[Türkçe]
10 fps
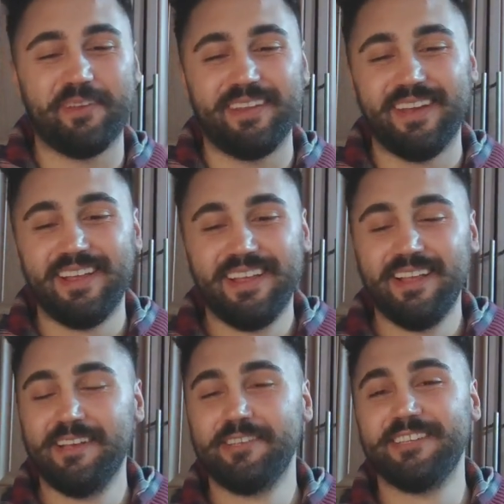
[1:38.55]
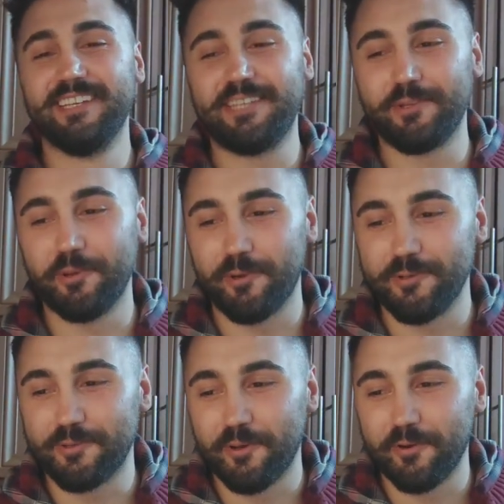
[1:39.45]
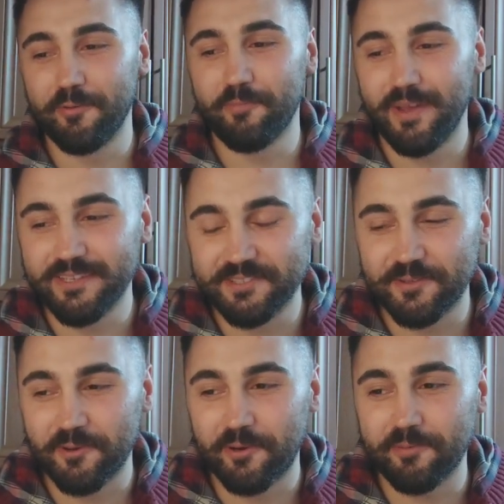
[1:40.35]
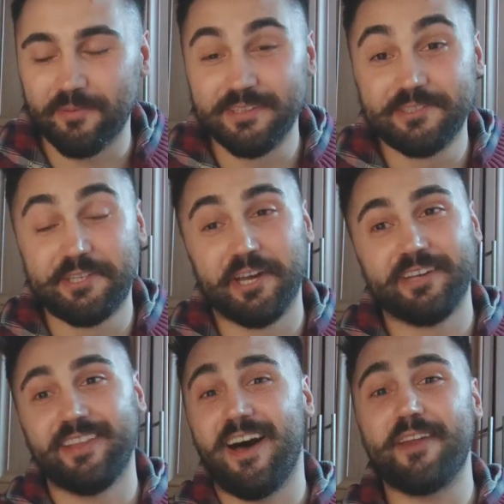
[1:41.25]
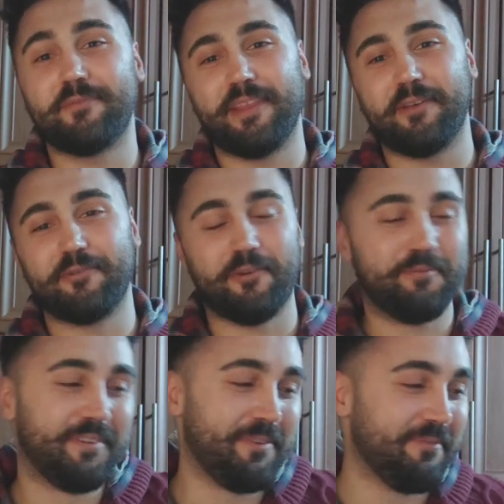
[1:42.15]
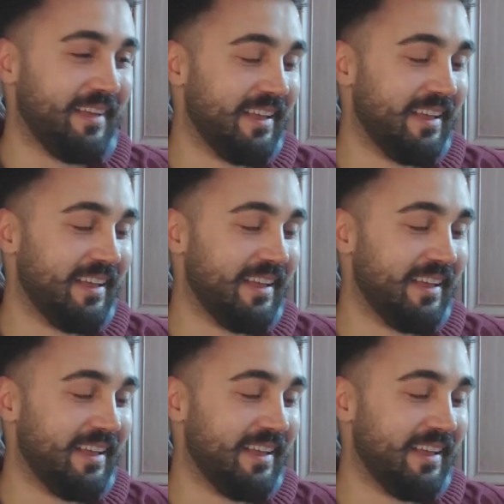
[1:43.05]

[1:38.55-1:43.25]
Hani yeşil Toros gördüm, beyazını gördüm de siyahını harbiden görmedim.